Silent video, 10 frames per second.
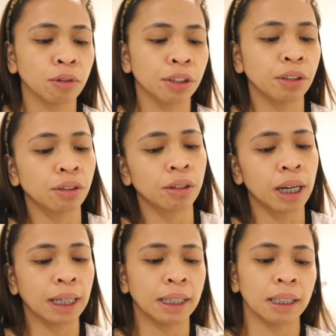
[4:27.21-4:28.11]

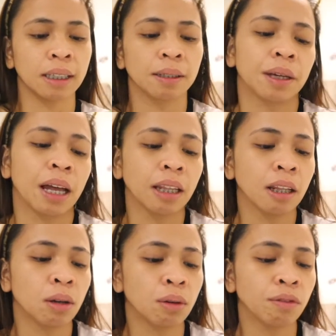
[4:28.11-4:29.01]
moisturize.
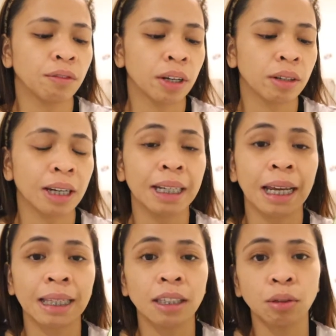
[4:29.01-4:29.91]
Aloe vera,
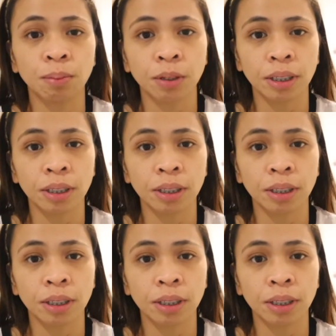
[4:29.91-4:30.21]
92%.